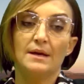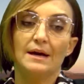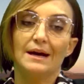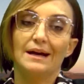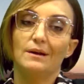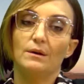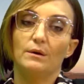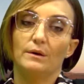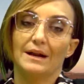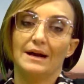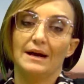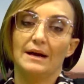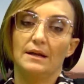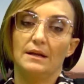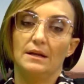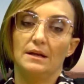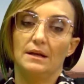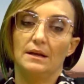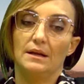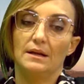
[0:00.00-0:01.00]
Allora,
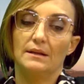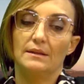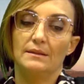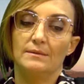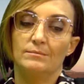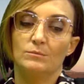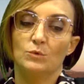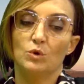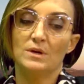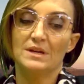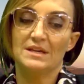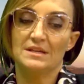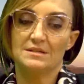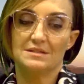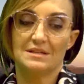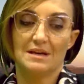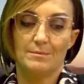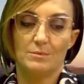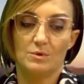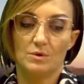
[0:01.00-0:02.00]
eh, noi
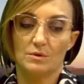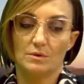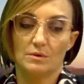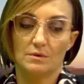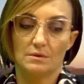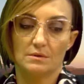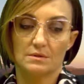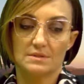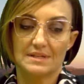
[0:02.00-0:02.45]
siamo